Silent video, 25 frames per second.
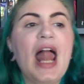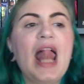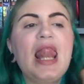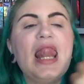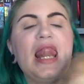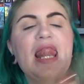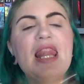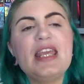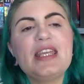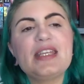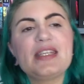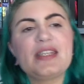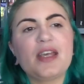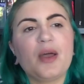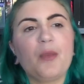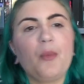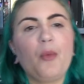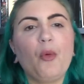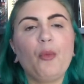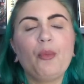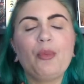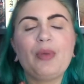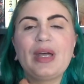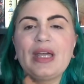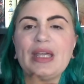
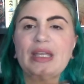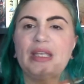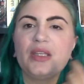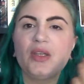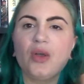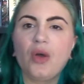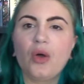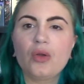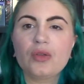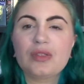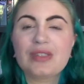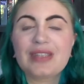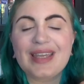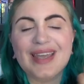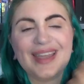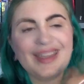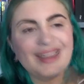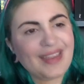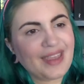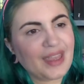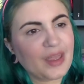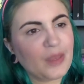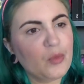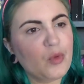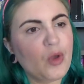légèrement brillant, très
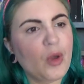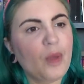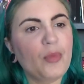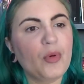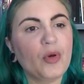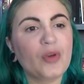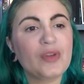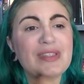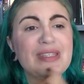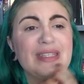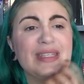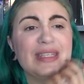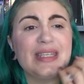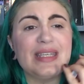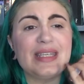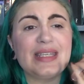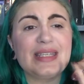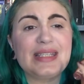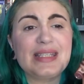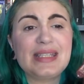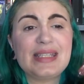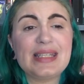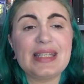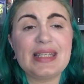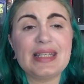crémeux à porter et
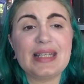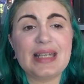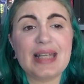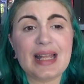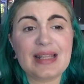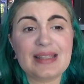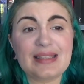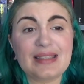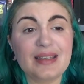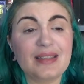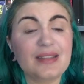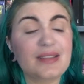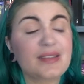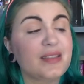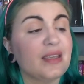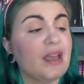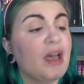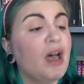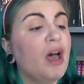c'est la teinte